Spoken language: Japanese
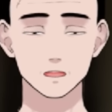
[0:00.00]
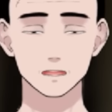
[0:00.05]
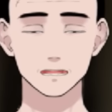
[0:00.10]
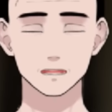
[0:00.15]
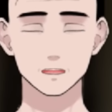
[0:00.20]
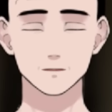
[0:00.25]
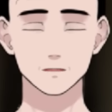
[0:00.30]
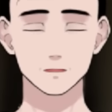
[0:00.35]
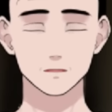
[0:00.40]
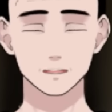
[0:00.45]

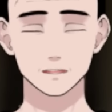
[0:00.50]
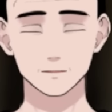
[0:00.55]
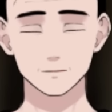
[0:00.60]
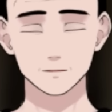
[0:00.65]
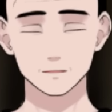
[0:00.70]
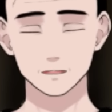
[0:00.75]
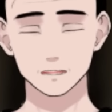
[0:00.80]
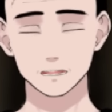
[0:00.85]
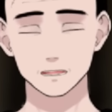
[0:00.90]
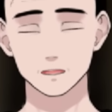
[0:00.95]
そんなとこ
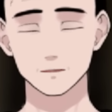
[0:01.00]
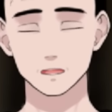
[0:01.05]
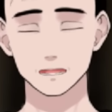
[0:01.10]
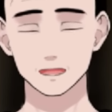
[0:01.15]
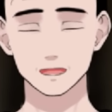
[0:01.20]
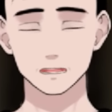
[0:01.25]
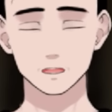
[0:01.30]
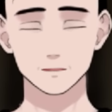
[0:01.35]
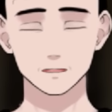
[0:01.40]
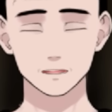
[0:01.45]
でいくら
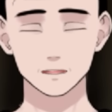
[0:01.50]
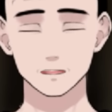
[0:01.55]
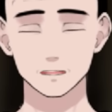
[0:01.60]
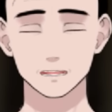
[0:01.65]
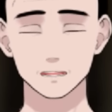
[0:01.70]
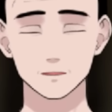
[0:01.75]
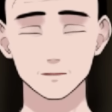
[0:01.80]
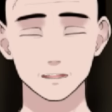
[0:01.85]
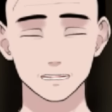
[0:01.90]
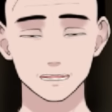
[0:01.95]
発表したっ
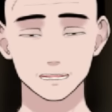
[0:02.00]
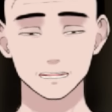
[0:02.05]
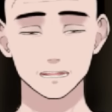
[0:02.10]
て、